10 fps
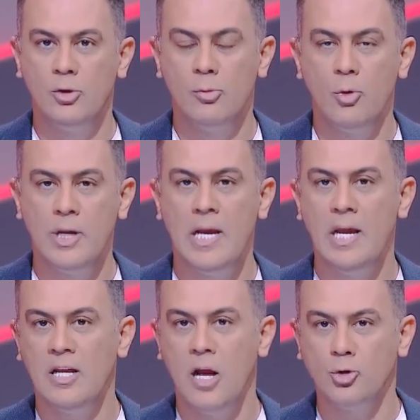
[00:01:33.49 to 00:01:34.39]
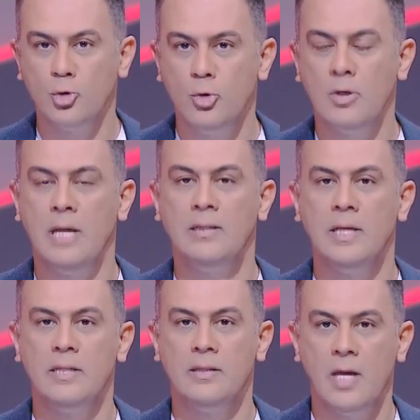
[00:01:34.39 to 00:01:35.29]
الجمهوريه لكن عاشور
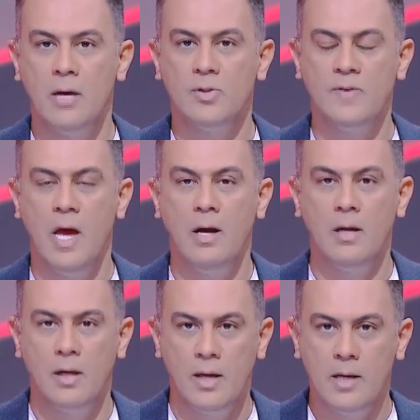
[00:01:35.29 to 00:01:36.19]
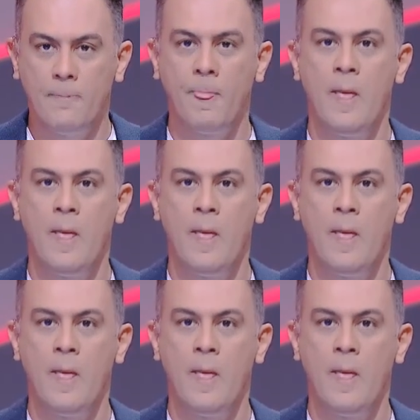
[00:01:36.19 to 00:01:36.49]
اعتاد التجاوز في حق الغير